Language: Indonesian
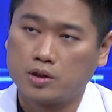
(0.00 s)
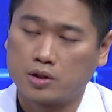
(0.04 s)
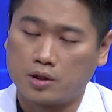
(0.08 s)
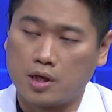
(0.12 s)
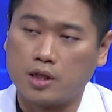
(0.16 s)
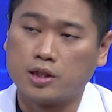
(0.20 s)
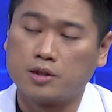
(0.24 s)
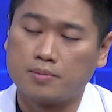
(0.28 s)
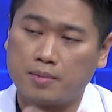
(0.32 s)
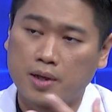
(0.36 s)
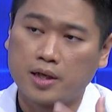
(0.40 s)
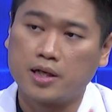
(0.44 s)

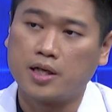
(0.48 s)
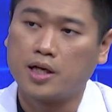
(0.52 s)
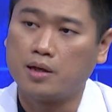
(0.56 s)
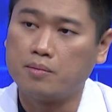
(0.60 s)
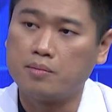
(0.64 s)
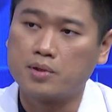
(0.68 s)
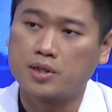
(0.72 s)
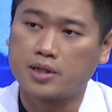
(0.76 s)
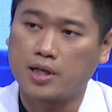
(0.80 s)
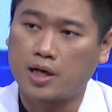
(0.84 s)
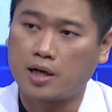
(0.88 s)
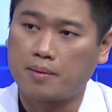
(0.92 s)
dan sebagian
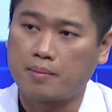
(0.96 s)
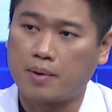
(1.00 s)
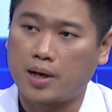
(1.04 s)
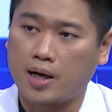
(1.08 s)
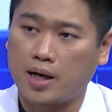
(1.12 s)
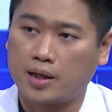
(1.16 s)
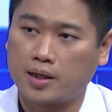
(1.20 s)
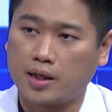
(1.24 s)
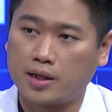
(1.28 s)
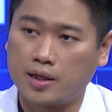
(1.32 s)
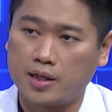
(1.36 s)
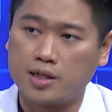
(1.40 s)
besar
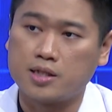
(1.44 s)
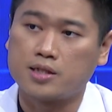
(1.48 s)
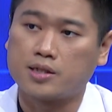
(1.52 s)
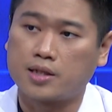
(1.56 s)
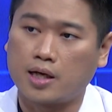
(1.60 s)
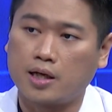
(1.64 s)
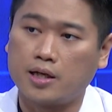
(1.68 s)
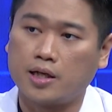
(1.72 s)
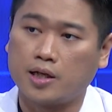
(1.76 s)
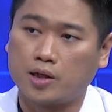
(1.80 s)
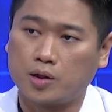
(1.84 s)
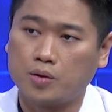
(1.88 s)
makanan
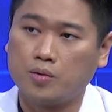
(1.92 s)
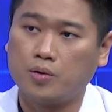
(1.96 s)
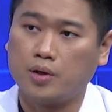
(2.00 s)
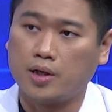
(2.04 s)
instan itu